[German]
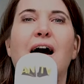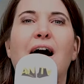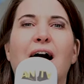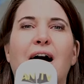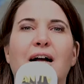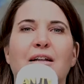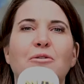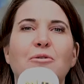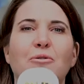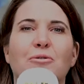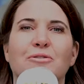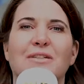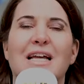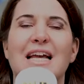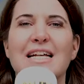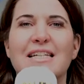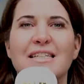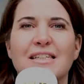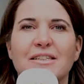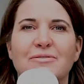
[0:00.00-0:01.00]
Hallo und
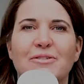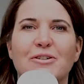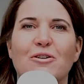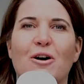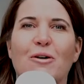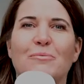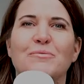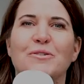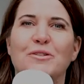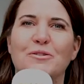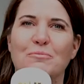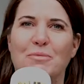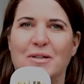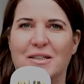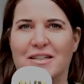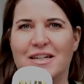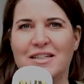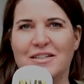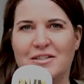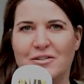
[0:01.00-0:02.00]
herzlich willkommen zu
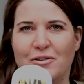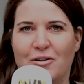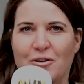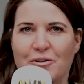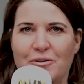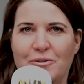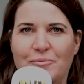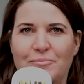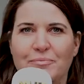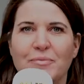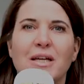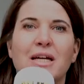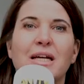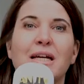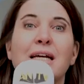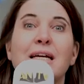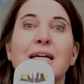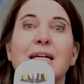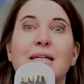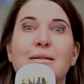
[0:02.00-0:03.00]
Britta's Talk.
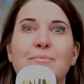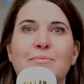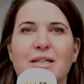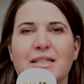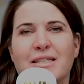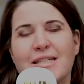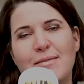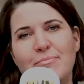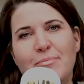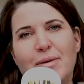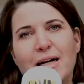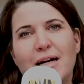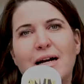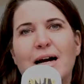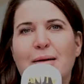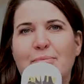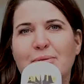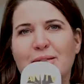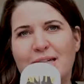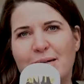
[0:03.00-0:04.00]
Im Dezember
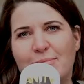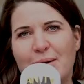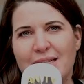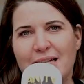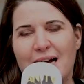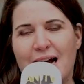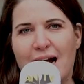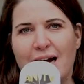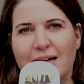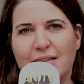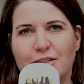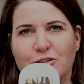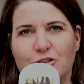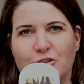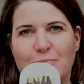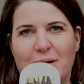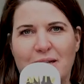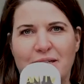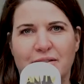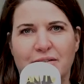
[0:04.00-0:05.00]
habe ich ja meine Haare
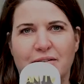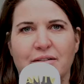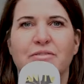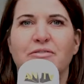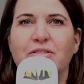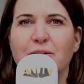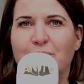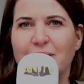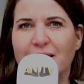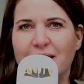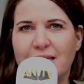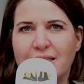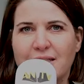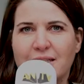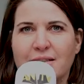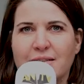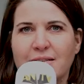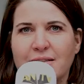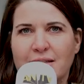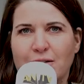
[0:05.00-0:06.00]
gespendet. Wir
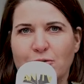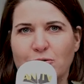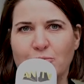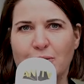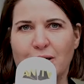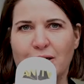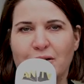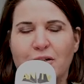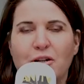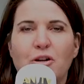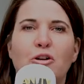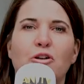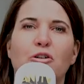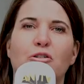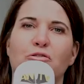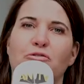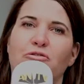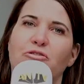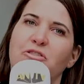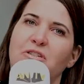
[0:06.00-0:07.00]
berichteten darüber.
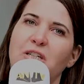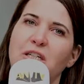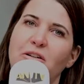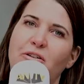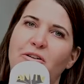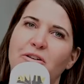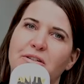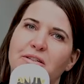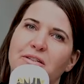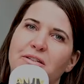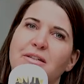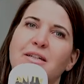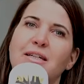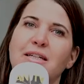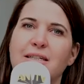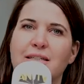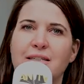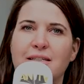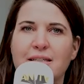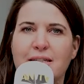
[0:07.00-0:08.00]
Und für die Leute,
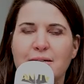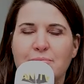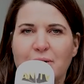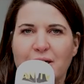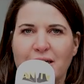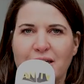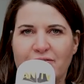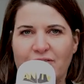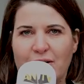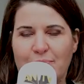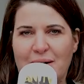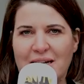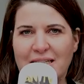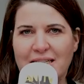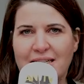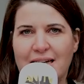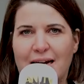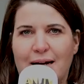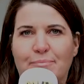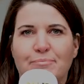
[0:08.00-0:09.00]
die den Bericht
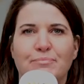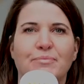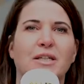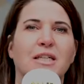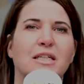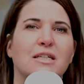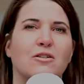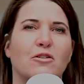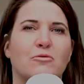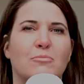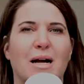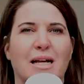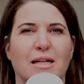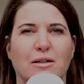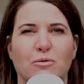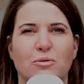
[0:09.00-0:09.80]
verpasst haben, hier nochmal ein